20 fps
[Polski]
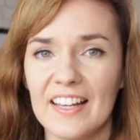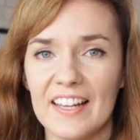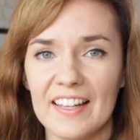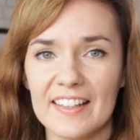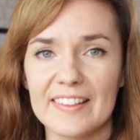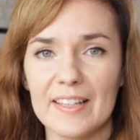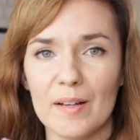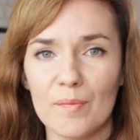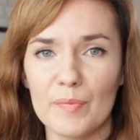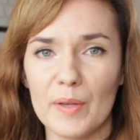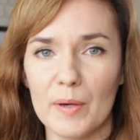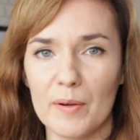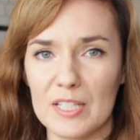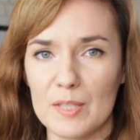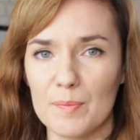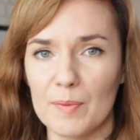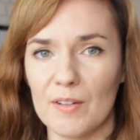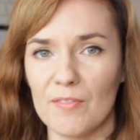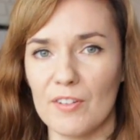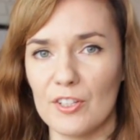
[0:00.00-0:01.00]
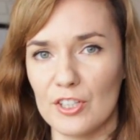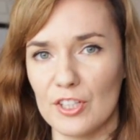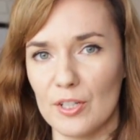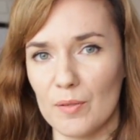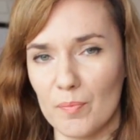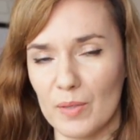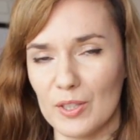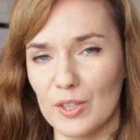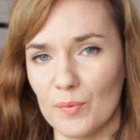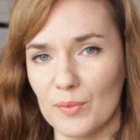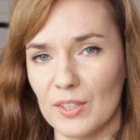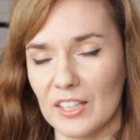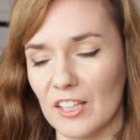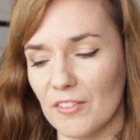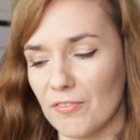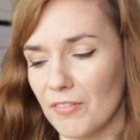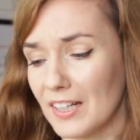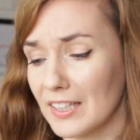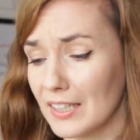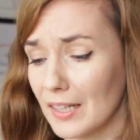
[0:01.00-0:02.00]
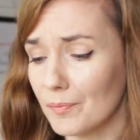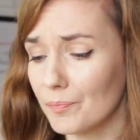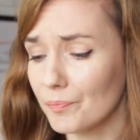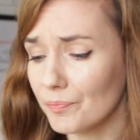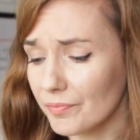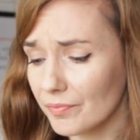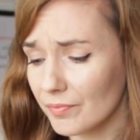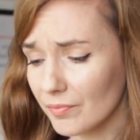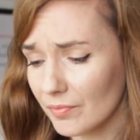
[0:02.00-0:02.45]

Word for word: e, tam miała sprawiać, że będą takie fajne